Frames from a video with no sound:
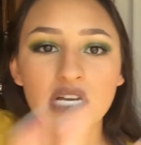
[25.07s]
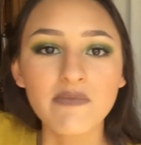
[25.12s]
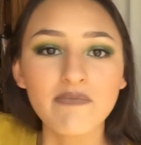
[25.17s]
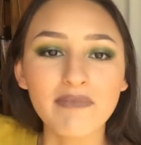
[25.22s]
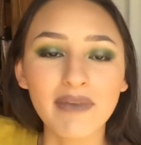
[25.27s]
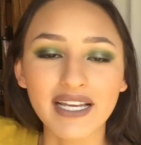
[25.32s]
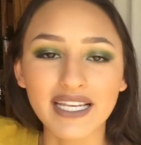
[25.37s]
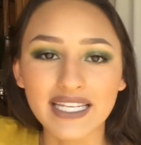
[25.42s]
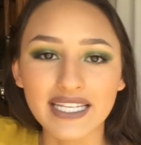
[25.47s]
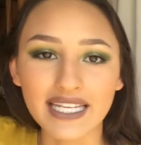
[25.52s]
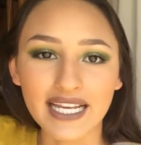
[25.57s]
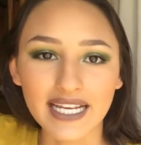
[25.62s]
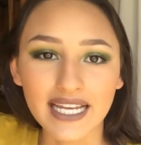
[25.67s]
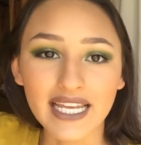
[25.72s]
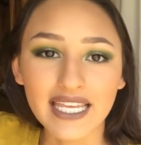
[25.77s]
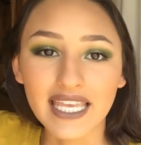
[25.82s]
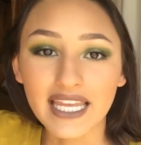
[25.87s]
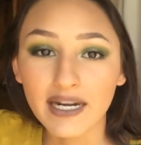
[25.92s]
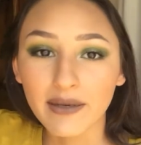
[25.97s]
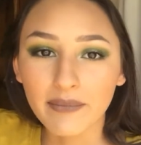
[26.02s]

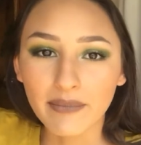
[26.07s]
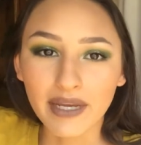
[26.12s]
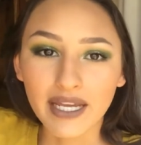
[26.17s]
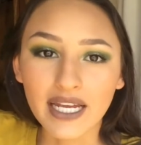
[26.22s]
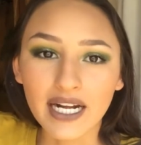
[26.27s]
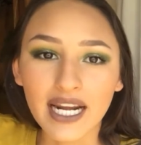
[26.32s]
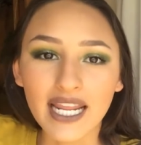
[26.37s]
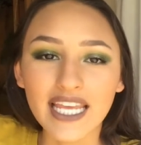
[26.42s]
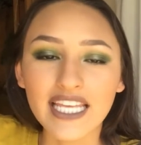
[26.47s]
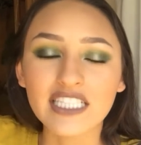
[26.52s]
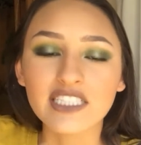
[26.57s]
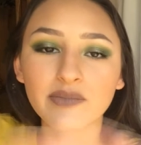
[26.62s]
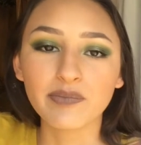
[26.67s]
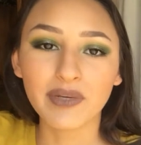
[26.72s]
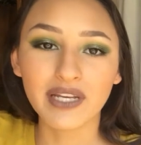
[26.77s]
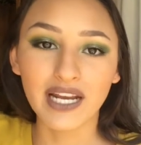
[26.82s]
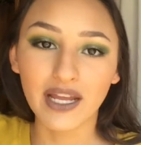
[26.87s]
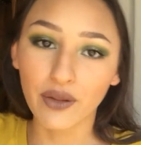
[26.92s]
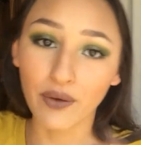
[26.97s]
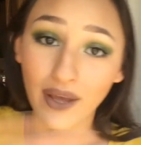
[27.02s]
maquillaje quieren ver,
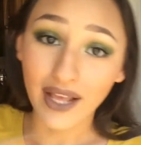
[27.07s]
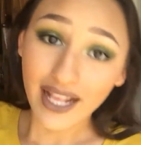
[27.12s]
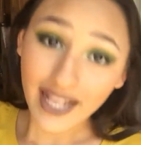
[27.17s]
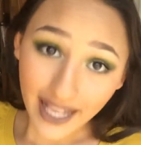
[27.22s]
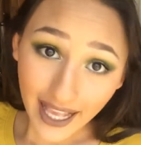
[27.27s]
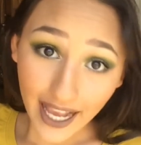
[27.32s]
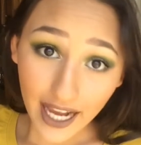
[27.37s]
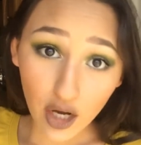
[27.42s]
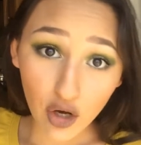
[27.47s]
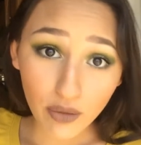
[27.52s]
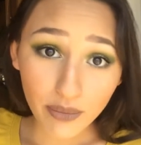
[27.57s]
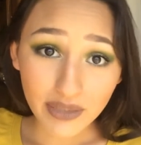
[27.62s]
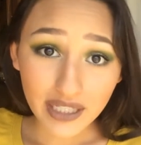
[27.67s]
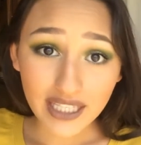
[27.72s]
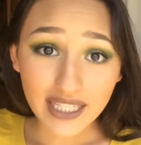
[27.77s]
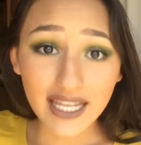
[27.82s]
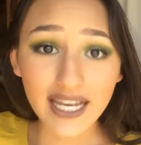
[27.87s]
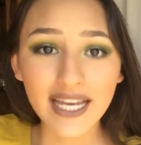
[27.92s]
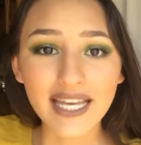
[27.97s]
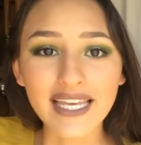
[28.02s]
inspirado en qué
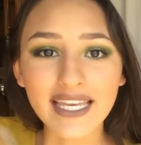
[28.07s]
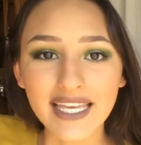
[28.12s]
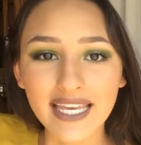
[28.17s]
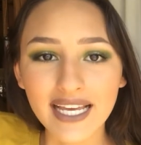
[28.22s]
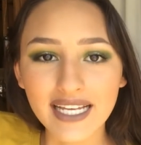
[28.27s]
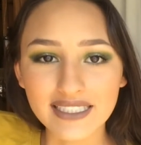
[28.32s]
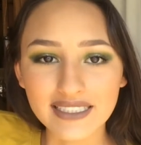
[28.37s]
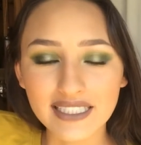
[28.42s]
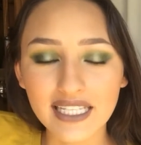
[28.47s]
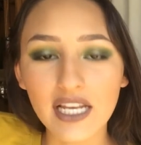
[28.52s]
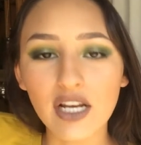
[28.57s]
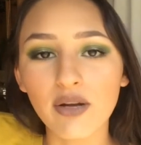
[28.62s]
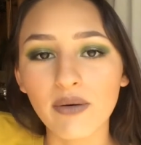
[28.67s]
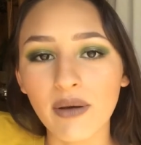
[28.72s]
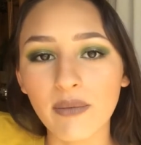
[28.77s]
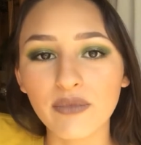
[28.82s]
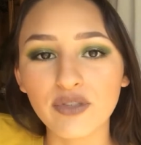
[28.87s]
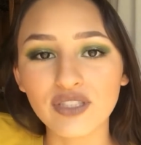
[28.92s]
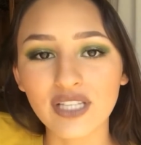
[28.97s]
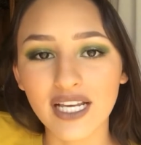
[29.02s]
comida y así lo
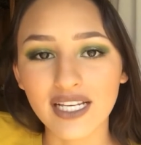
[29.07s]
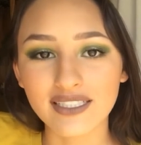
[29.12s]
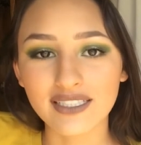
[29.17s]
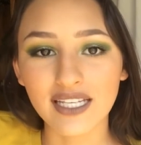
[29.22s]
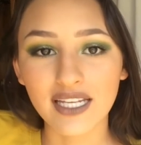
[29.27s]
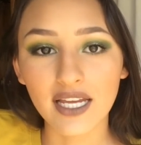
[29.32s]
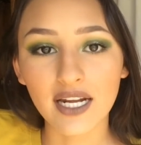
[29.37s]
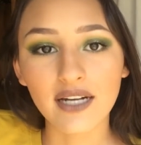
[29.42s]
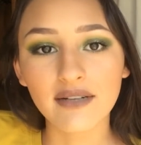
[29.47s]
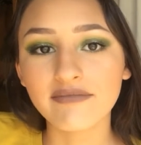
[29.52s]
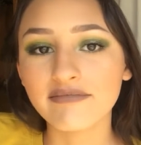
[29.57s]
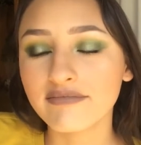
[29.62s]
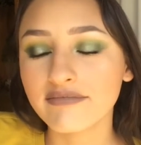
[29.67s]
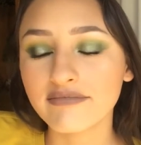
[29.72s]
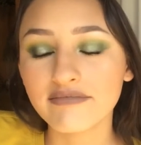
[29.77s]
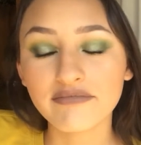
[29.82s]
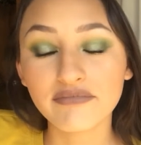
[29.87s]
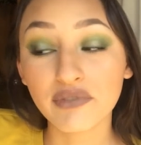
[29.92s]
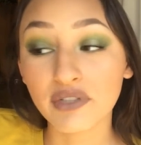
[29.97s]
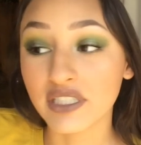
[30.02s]
vamos a hacer
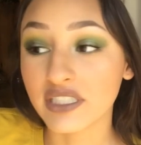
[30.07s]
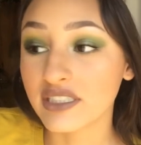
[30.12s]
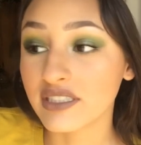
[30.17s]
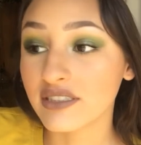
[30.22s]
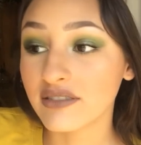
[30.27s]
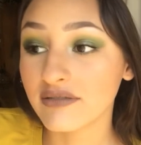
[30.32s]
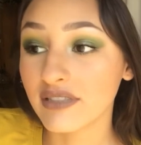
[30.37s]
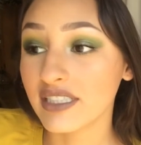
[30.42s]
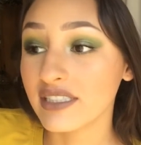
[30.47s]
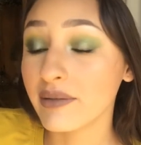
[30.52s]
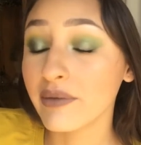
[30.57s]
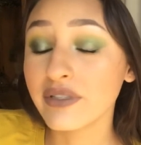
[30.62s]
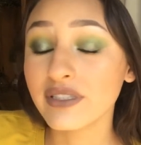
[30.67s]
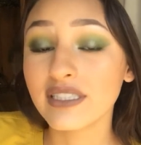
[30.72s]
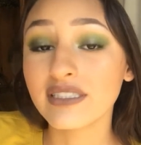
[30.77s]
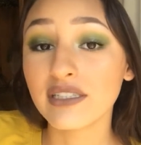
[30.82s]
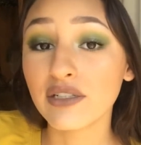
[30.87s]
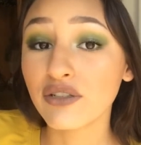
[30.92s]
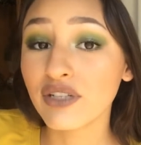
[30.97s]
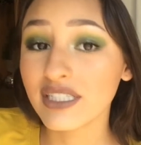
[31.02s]
pues así vamos
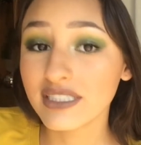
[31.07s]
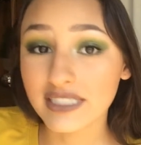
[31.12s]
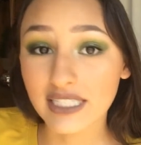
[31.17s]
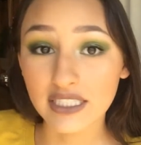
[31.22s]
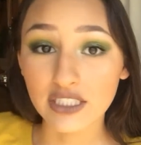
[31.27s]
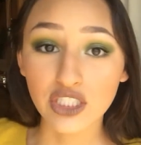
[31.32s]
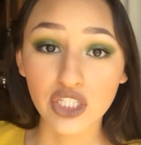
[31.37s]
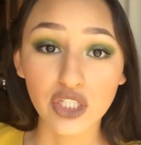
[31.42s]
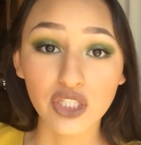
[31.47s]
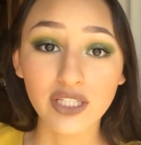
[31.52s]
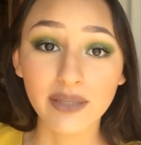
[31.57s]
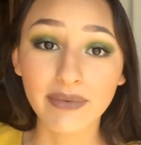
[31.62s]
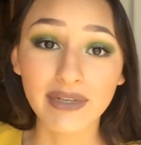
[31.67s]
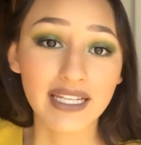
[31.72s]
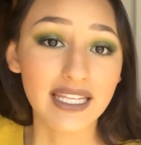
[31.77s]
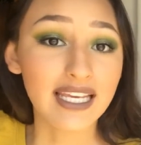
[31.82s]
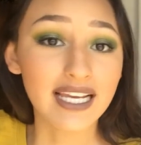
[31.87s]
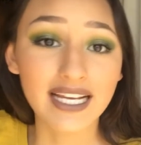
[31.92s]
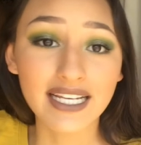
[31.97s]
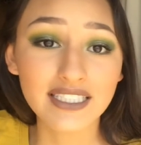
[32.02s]
a hacer una sección de
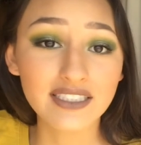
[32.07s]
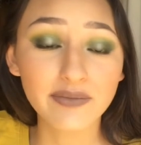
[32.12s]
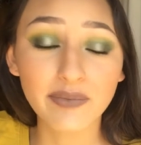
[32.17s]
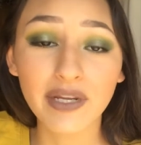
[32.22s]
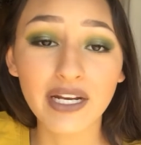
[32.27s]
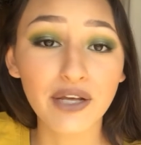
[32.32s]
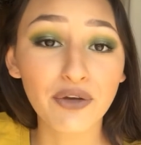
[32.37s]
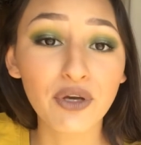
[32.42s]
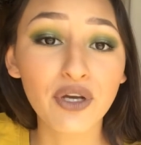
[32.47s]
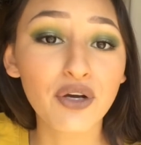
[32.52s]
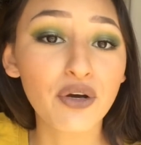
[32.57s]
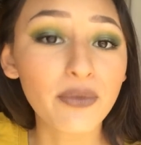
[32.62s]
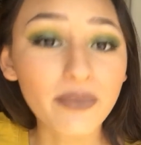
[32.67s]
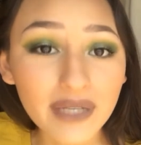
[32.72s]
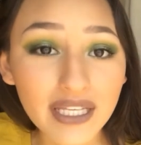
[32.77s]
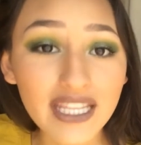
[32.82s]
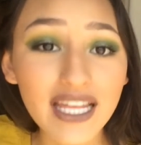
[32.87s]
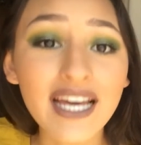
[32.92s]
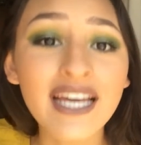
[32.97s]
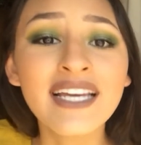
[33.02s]
maquillaje inspirado en
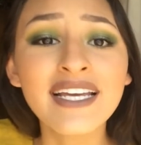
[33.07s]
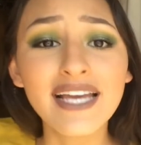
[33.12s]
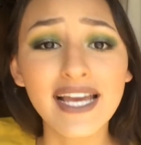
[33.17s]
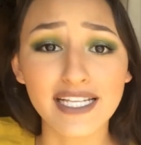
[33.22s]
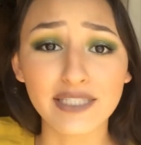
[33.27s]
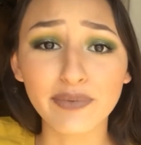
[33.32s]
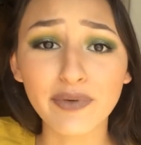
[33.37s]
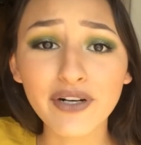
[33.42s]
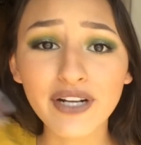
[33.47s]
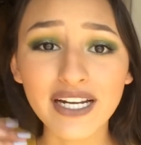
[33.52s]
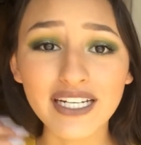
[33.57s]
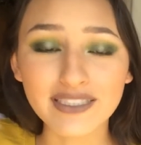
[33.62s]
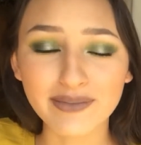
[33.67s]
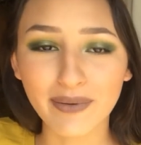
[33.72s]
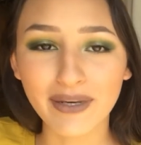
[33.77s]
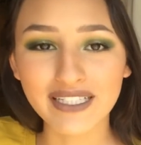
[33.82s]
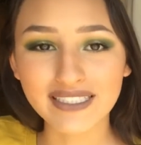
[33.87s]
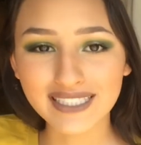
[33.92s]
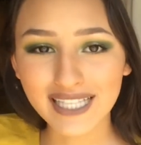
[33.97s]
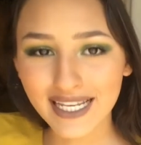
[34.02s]
comida. Espero que les
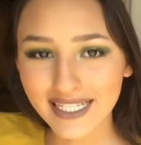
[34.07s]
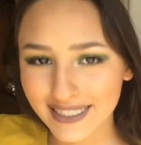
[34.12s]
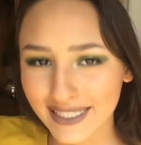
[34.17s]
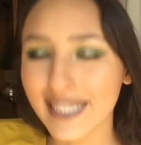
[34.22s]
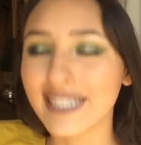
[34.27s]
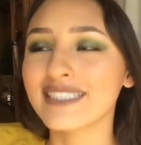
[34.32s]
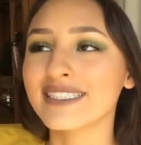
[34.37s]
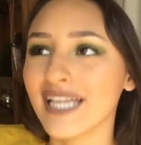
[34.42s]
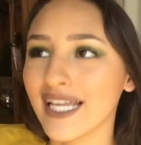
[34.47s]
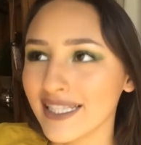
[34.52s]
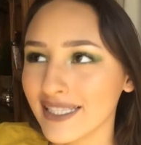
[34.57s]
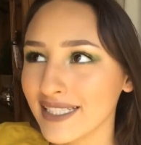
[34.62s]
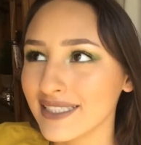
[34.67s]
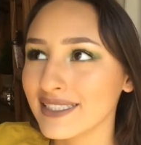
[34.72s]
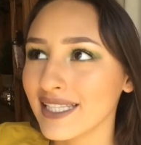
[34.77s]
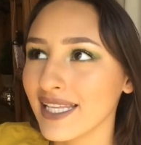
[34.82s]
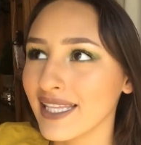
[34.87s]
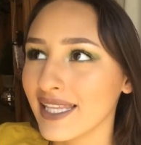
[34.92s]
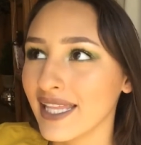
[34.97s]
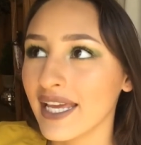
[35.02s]
parezca interesante
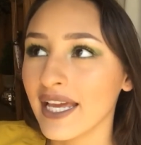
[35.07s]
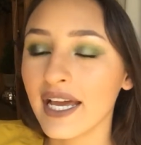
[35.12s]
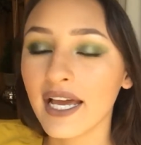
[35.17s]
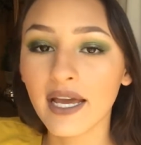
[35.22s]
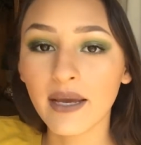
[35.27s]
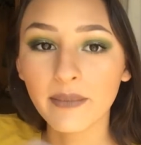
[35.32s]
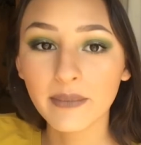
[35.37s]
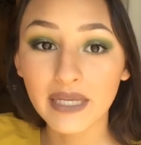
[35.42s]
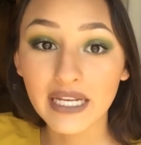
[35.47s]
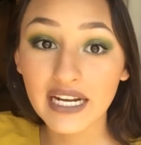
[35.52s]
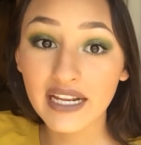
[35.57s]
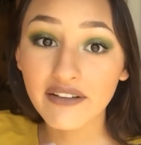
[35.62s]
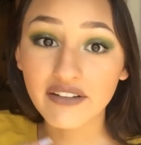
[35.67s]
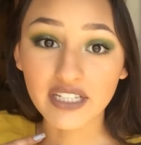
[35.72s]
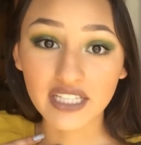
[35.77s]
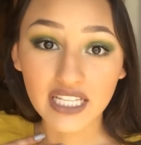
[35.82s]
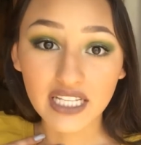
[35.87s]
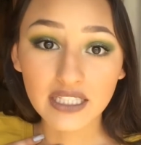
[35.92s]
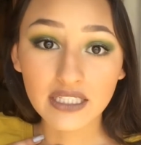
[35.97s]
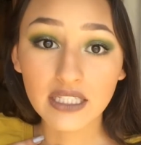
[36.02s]
esta idea. A mí la
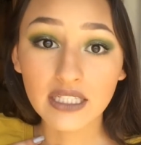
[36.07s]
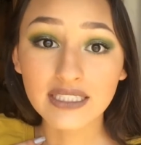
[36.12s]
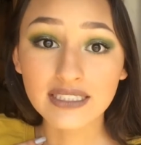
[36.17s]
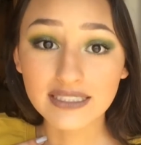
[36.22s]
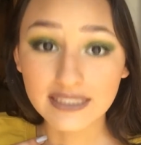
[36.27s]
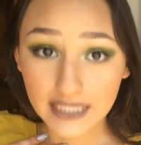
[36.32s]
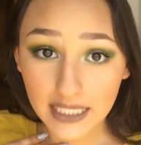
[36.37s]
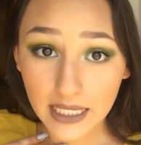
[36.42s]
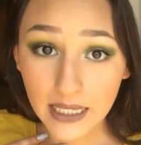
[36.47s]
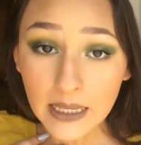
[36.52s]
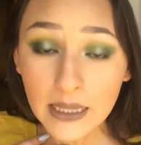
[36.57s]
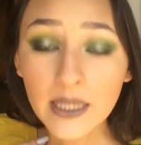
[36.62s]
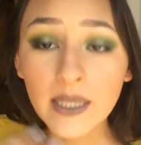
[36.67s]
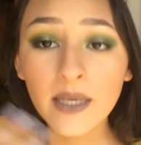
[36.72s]
verdad sí,